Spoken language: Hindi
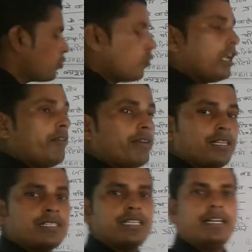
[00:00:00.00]
16
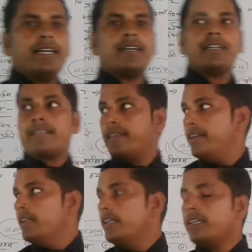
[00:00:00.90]
वर्ष से लेकर
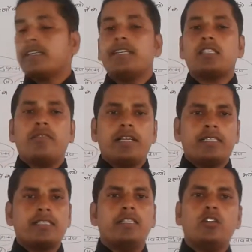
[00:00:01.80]
के 21
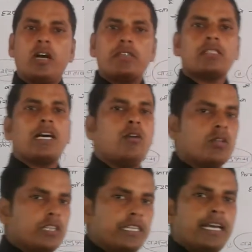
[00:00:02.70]
वर्ष की जो अवस्था
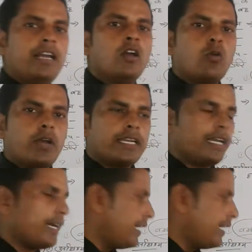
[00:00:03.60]
होती है वह क्या